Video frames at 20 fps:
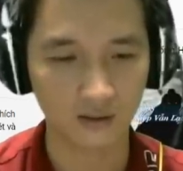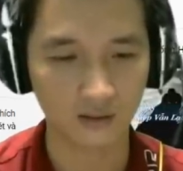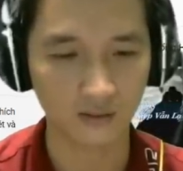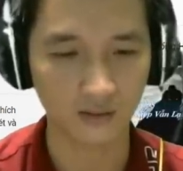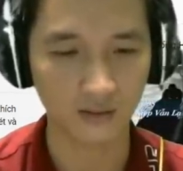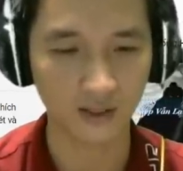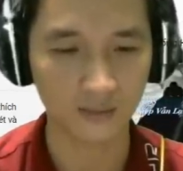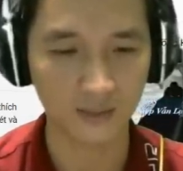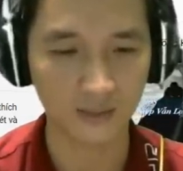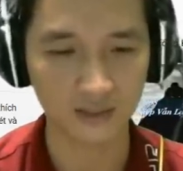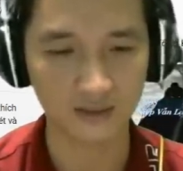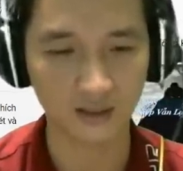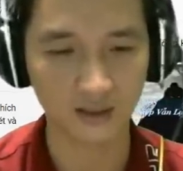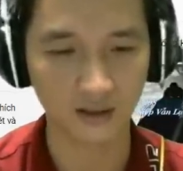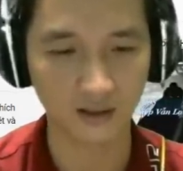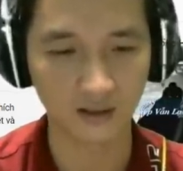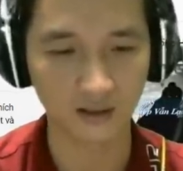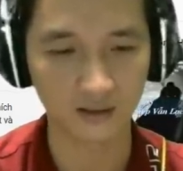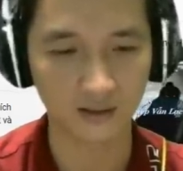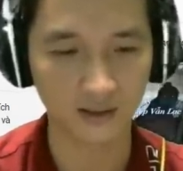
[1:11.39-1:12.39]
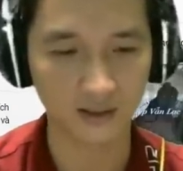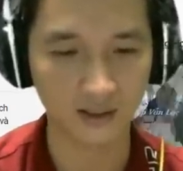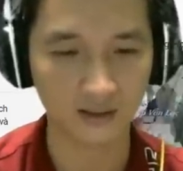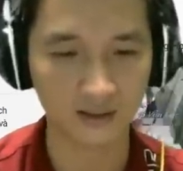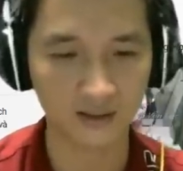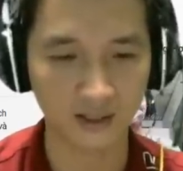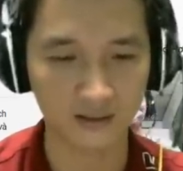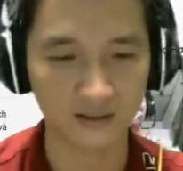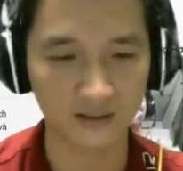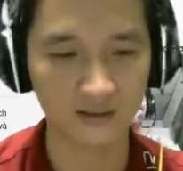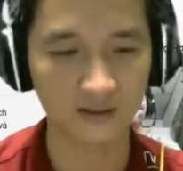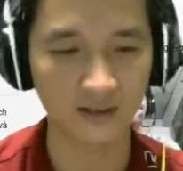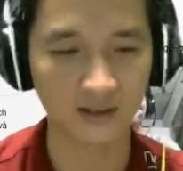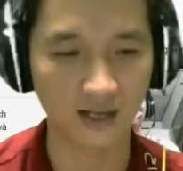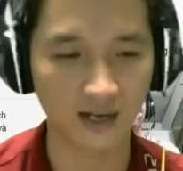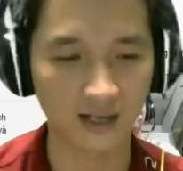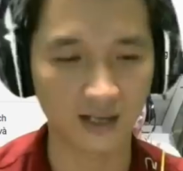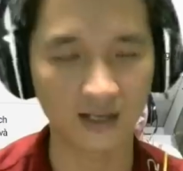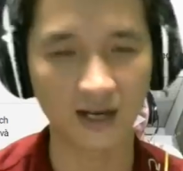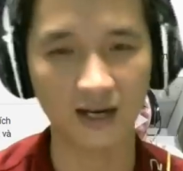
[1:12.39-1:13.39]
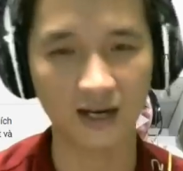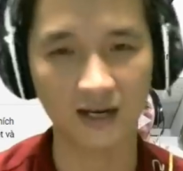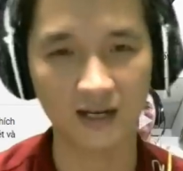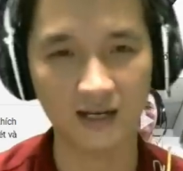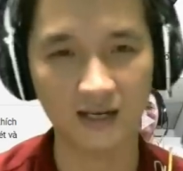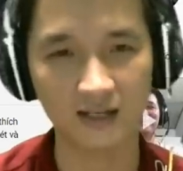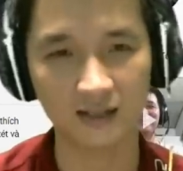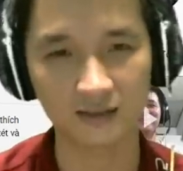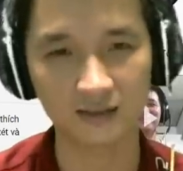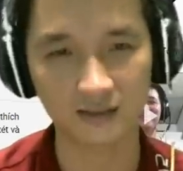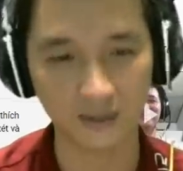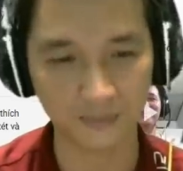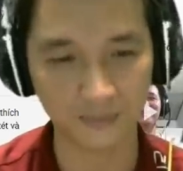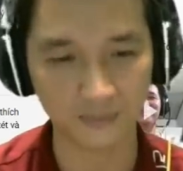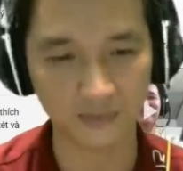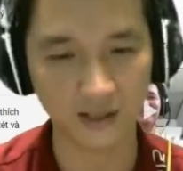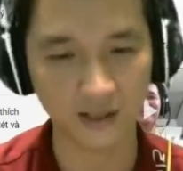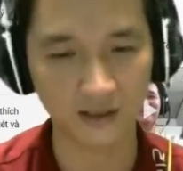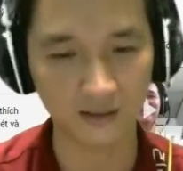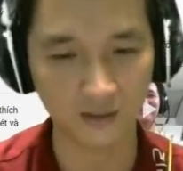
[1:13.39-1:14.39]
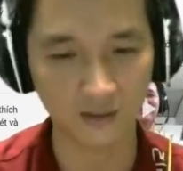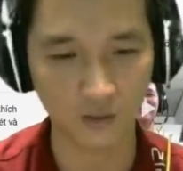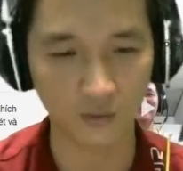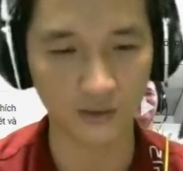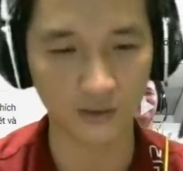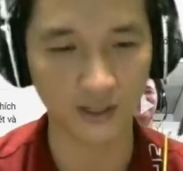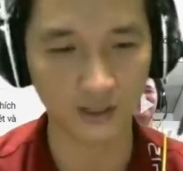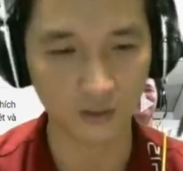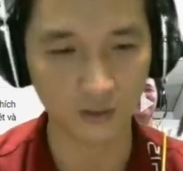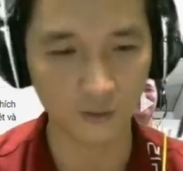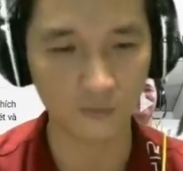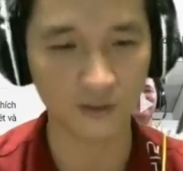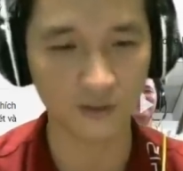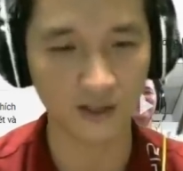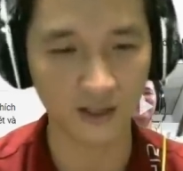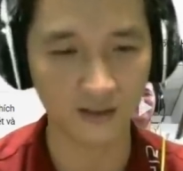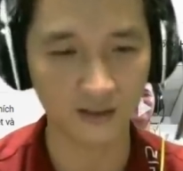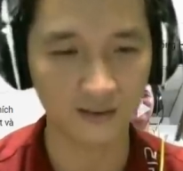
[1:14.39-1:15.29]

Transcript: Có nghĩa là bây giờ đã gần như là đã sắp đến hồi kết thúc rồi đấy,